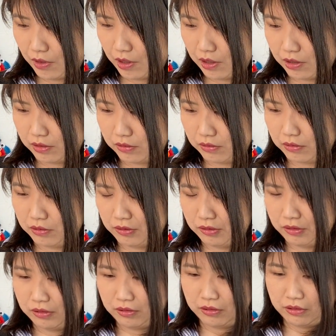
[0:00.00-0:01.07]
あ
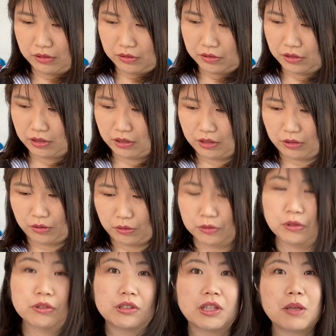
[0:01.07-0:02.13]
の
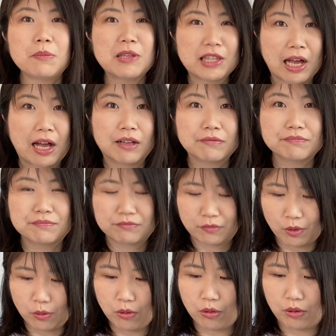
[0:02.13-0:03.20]
踊ってみた
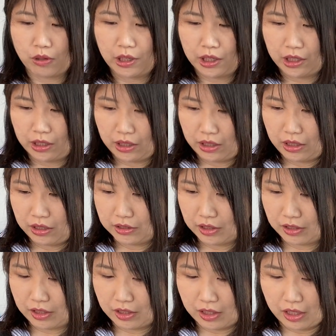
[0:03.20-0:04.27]
を
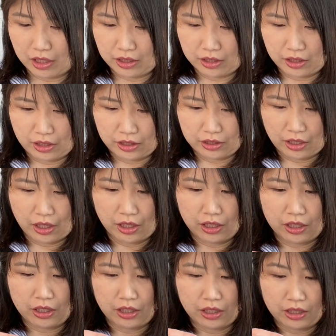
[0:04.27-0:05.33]
させていただいて
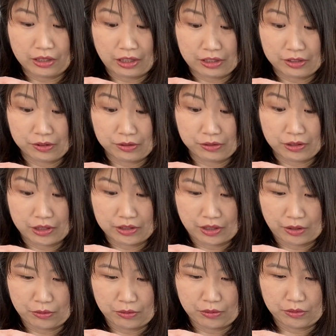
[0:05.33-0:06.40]
いたりするんです
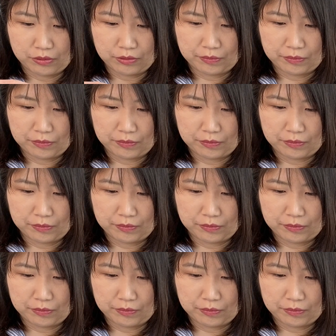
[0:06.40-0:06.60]
けど